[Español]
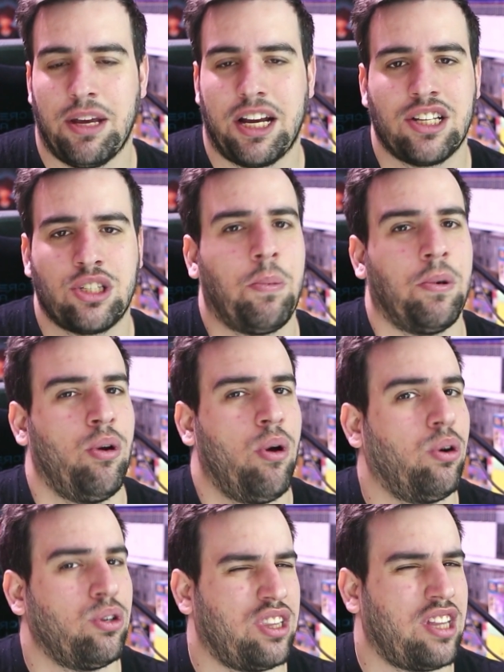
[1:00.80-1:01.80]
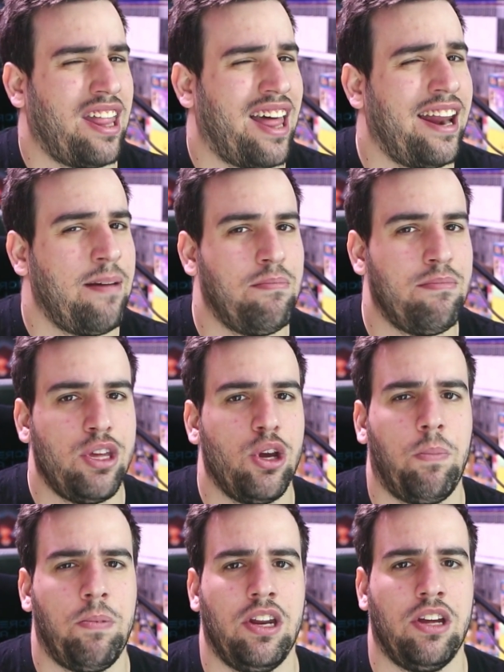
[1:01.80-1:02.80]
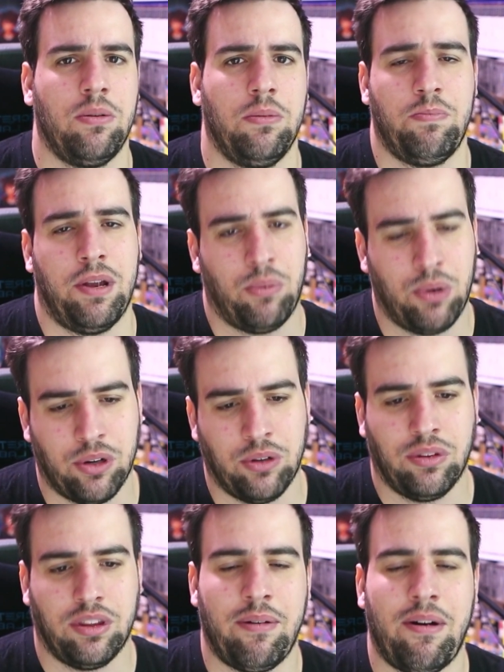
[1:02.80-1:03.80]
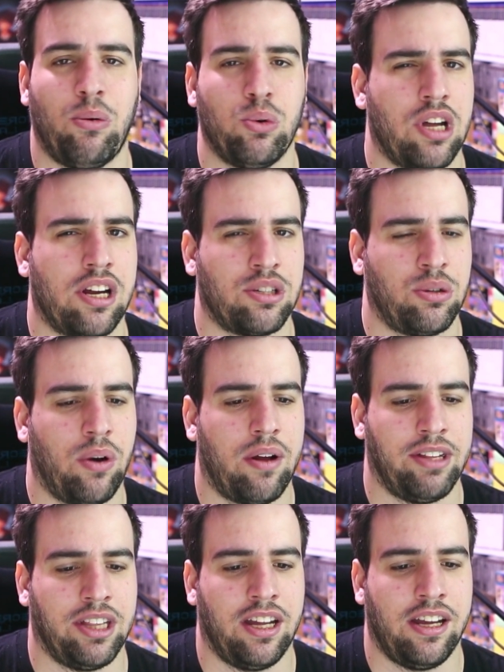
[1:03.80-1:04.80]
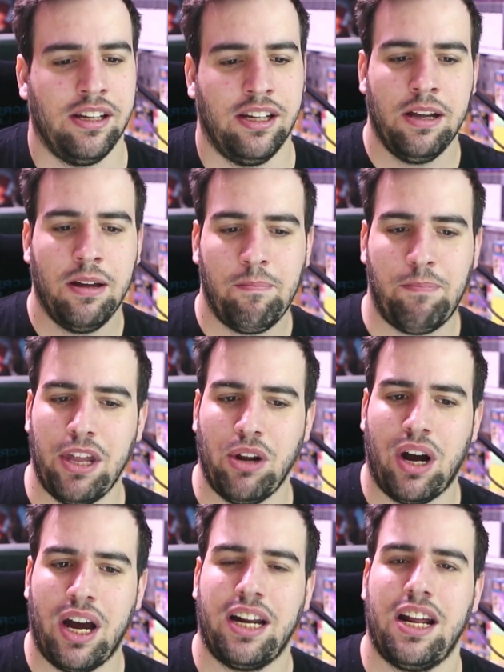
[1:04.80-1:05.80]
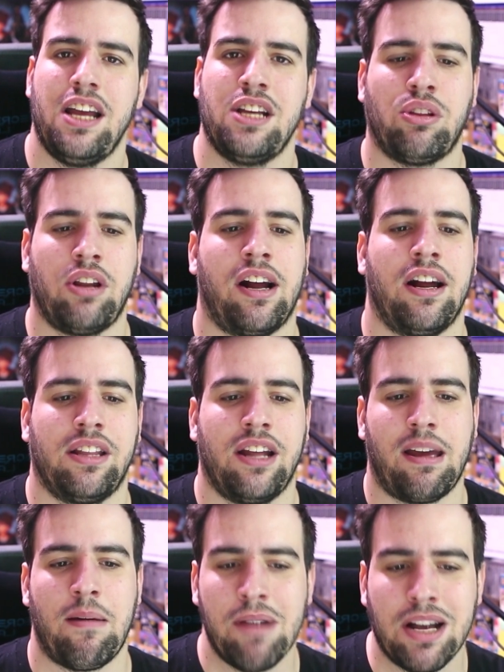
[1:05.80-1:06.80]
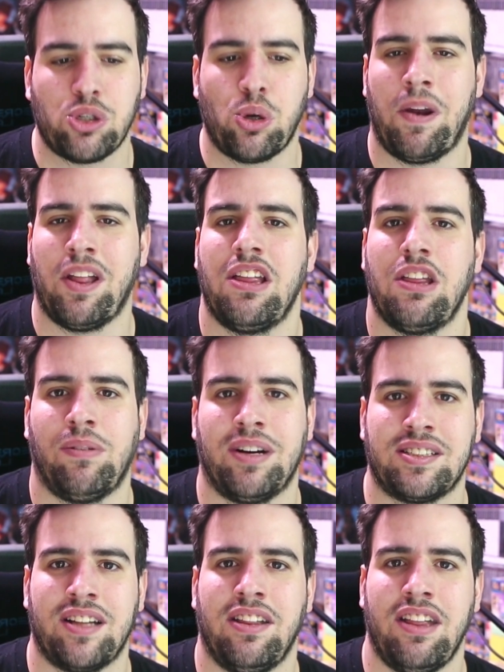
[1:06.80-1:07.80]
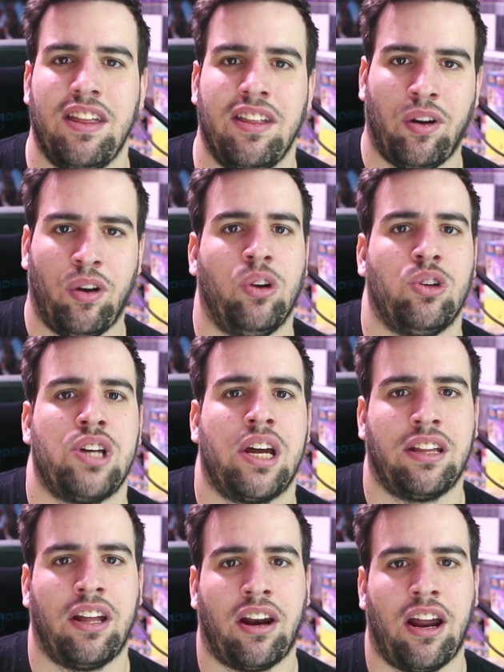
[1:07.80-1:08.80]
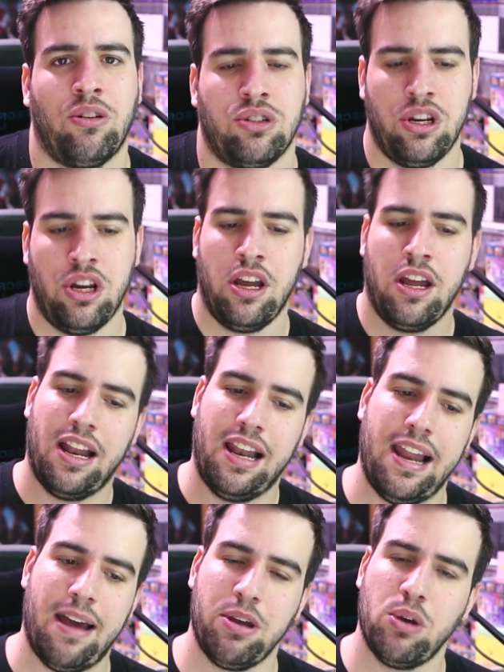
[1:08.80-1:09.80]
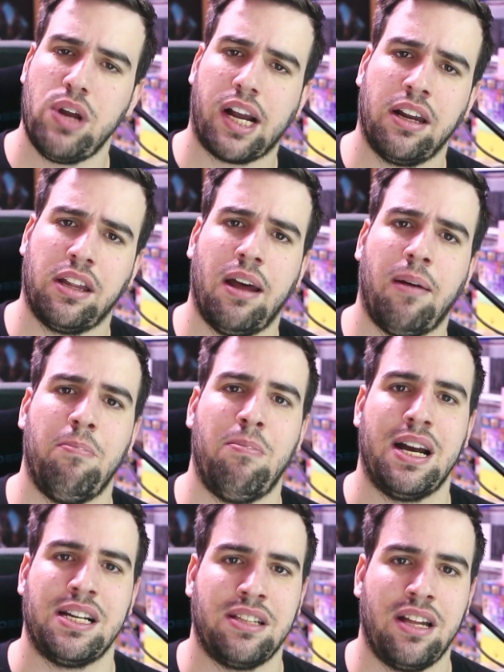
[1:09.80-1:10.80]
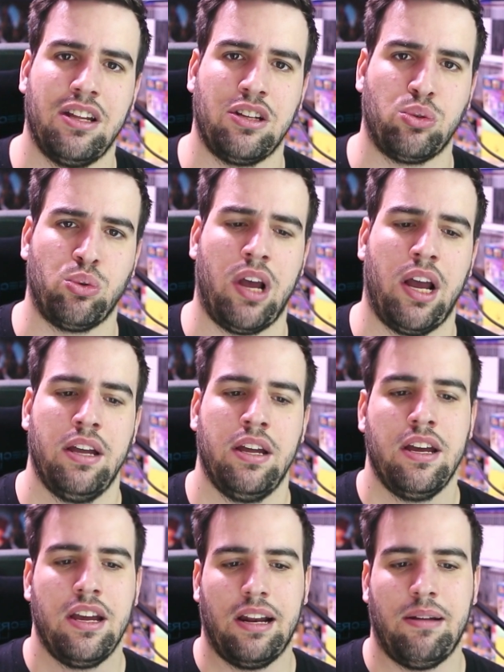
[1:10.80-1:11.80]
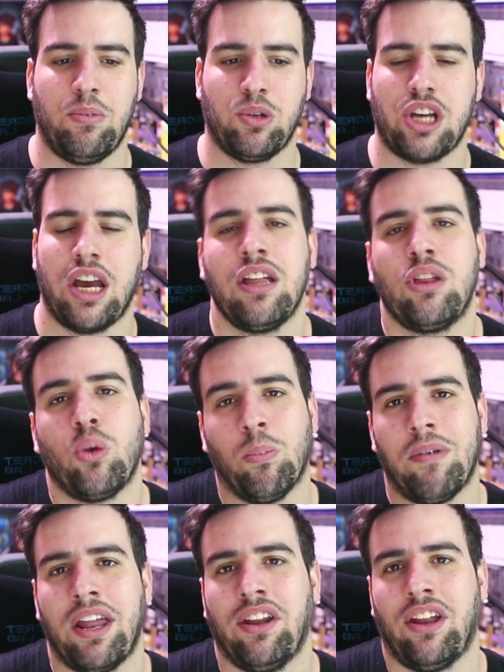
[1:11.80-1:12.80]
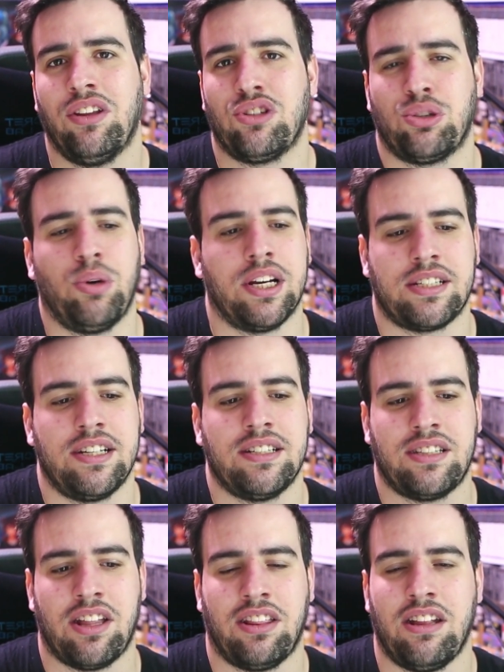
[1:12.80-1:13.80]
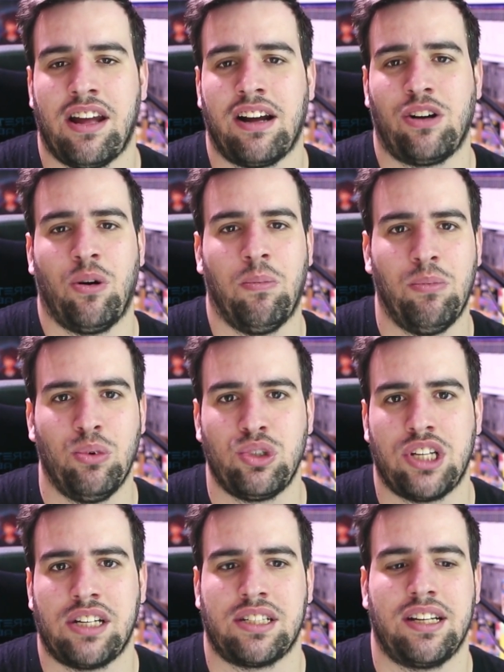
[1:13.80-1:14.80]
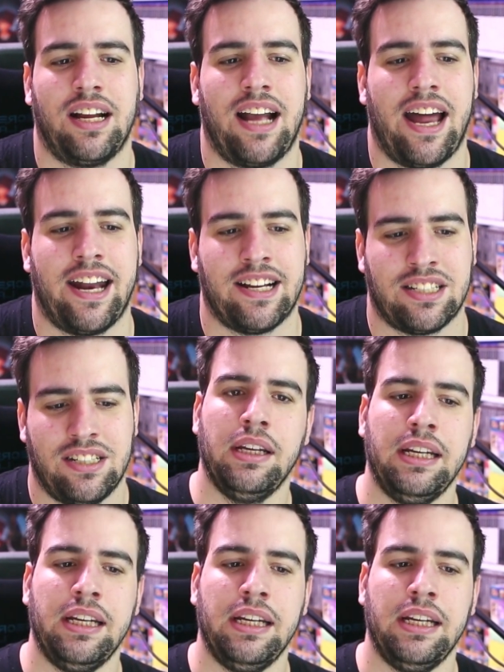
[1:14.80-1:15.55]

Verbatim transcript: mi caso, pues luego te daré mi opinión, pero bueno, te va a gustar seguramente. Piroar es otra carta que me ha sorprendido bastante dentro de los artes raros. La veo una carta bastante chula y le vemos ahí tumbado dándose una siestecita con muchas ganas.